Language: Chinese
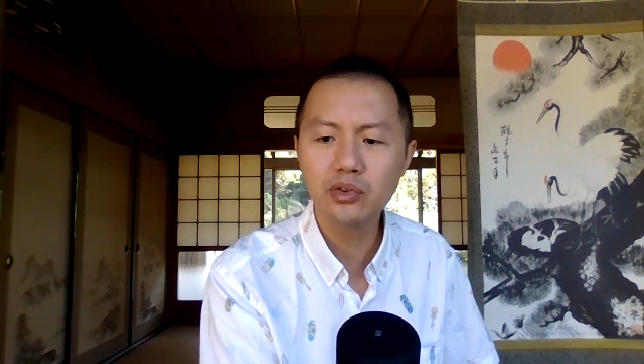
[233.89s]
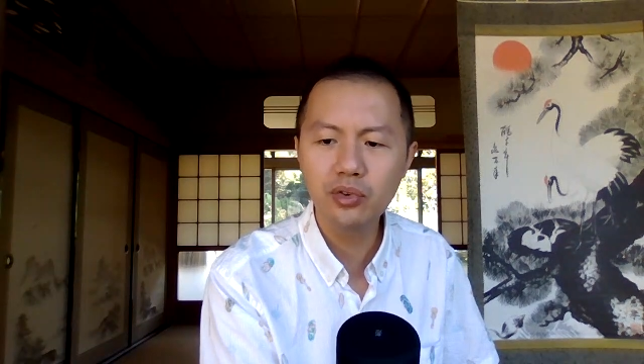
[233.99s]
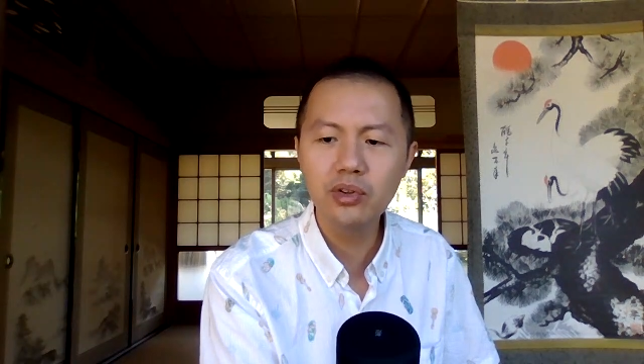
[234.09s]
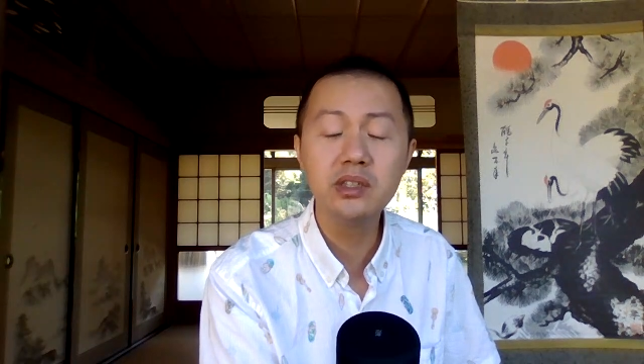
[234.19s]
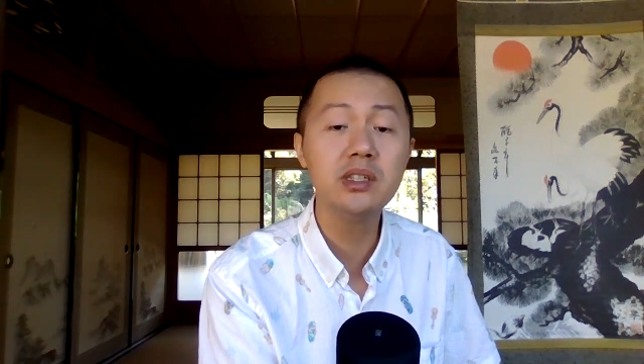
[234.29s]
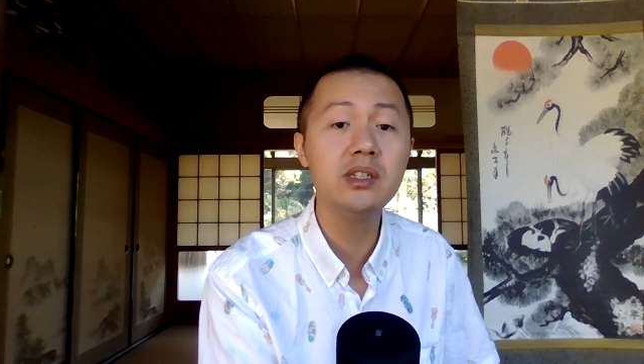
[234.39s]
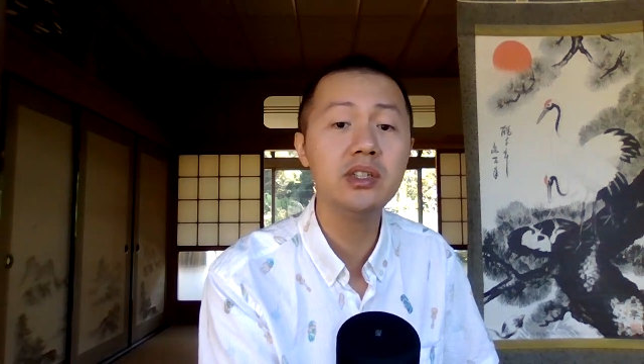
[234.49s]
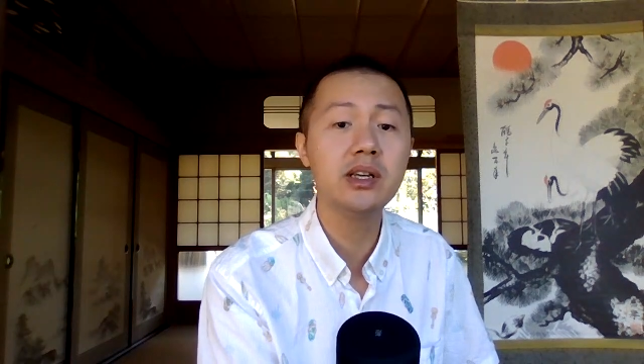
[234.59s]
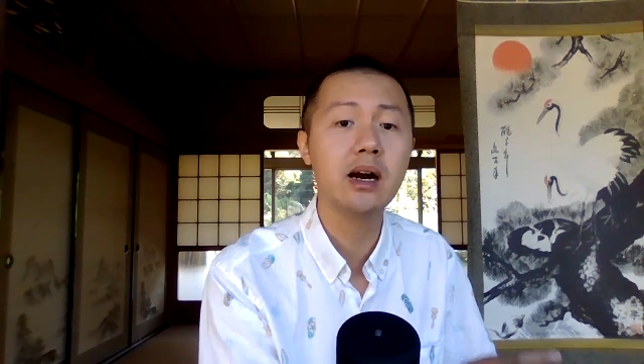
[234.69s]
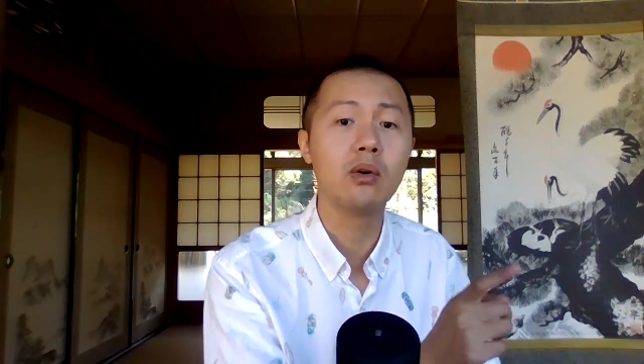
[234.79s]
预计
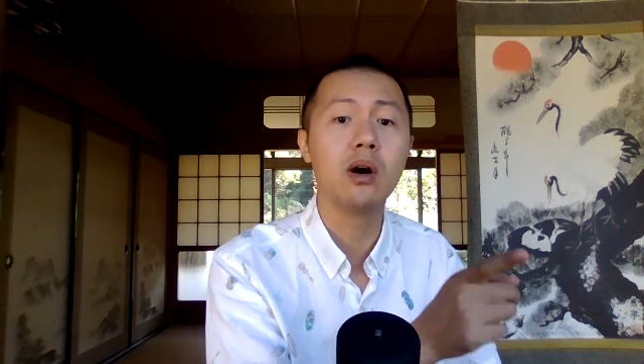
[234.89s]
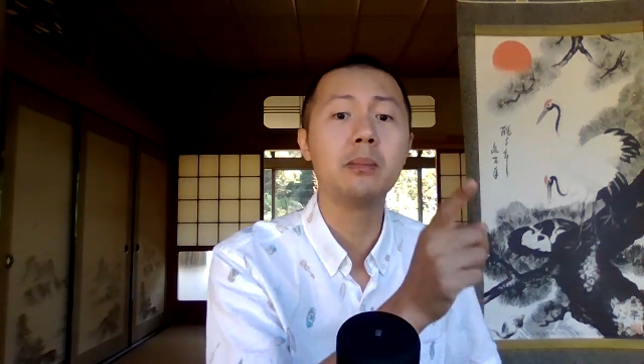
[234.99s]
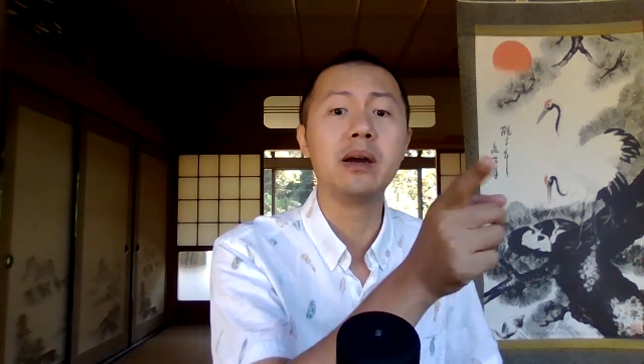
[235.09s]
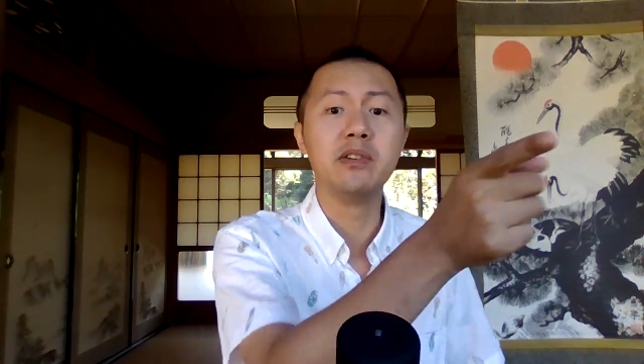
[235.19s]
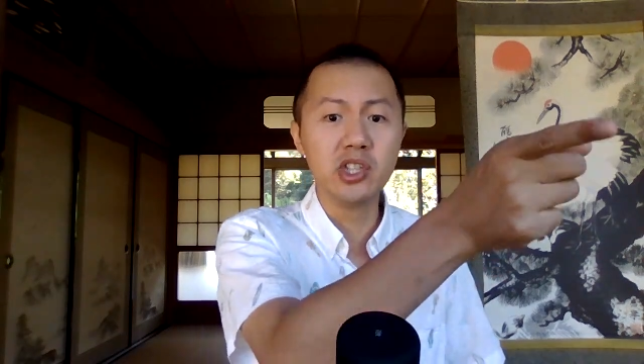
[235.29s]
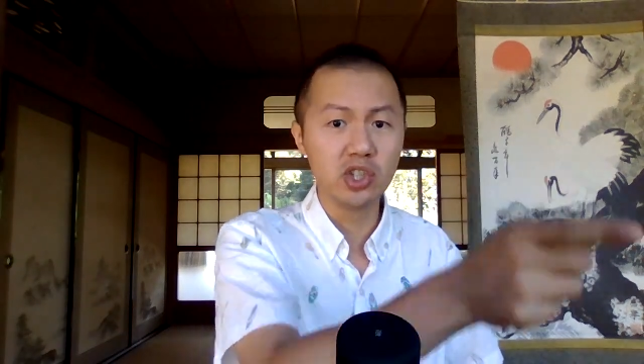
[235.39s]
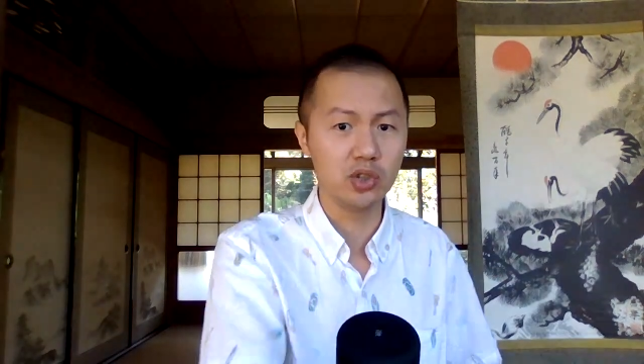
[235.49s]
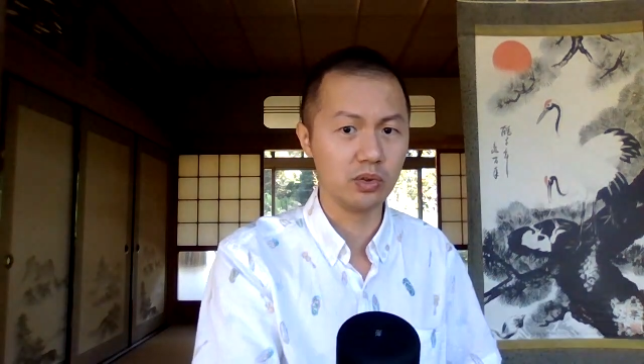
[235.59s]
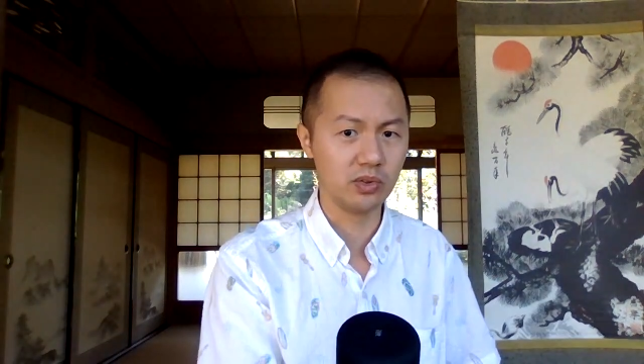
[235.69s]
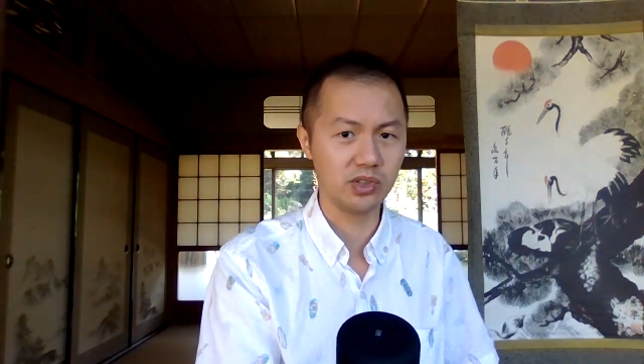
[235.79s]
下滑百分之
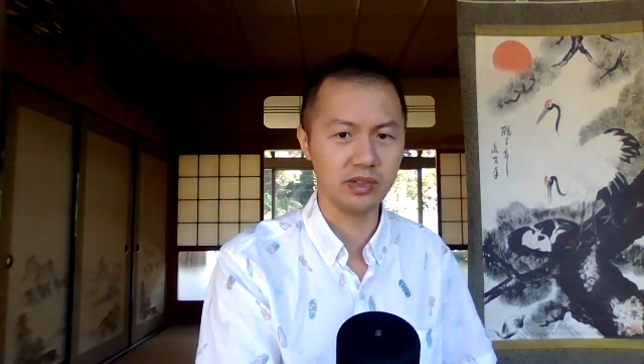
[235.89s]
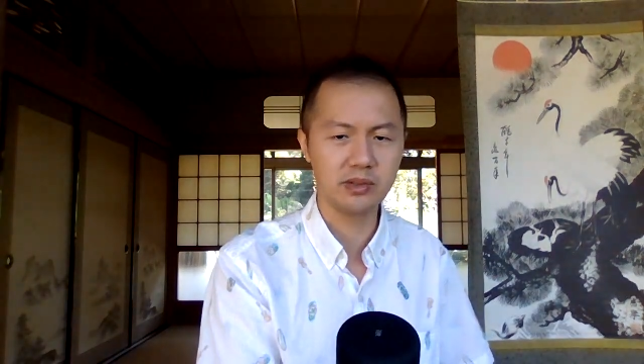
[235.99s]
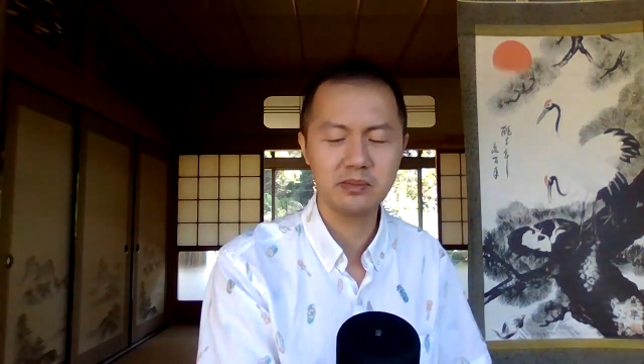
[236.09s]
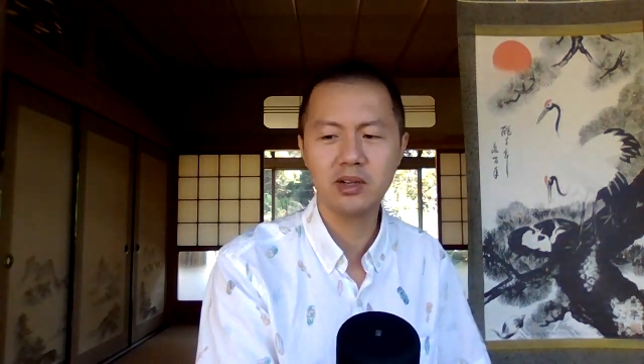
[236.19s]
九十，